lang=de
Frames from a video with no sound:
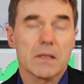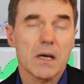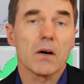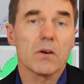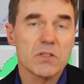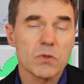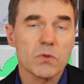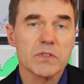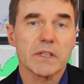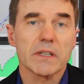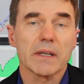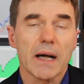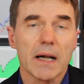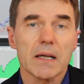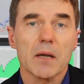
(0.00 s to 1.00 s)
Ja, und so sieht
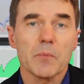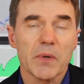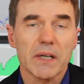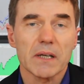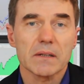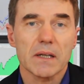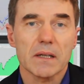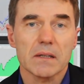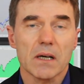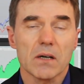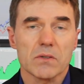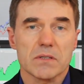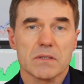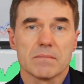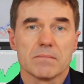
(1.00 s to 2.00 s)
denn halt ein Megatrend
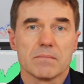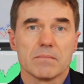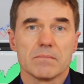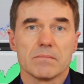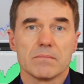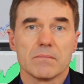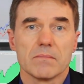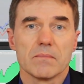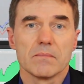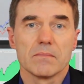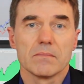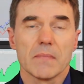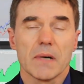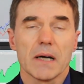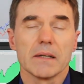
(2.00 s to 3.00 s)
aus.
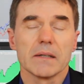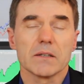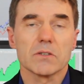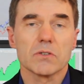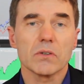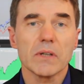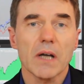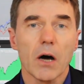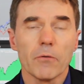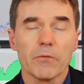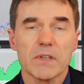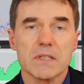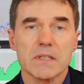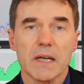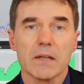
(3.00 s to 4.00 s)
Ein gesunder
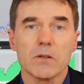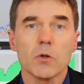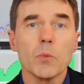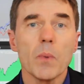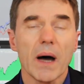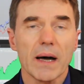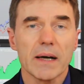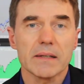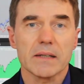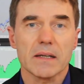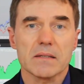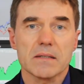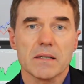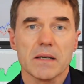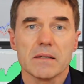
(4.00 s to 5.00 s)
Aufwärtstrend über ein
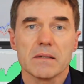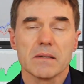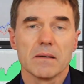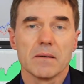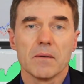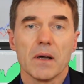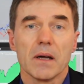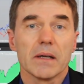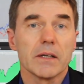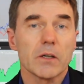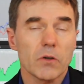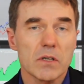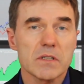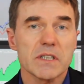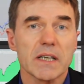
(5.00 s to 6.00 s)
Jahrzehnt.
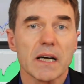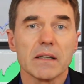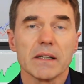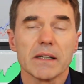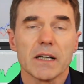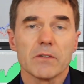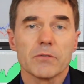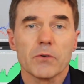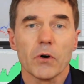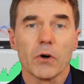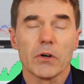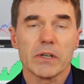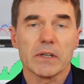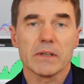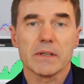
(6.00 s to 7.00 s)
Hier können sich Anleger
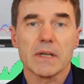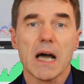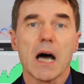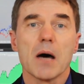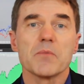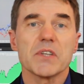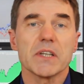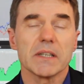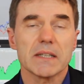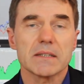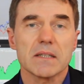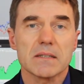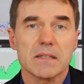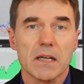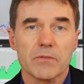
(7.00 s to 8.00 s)
freuen. Hier haben sie in
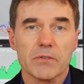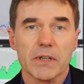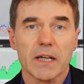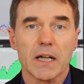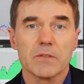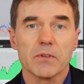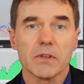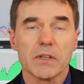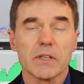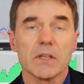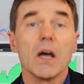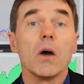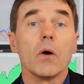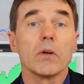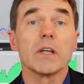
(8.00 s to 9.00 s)
letzter Zeit viel Geld verdient
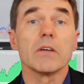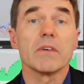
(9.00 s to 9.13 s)
und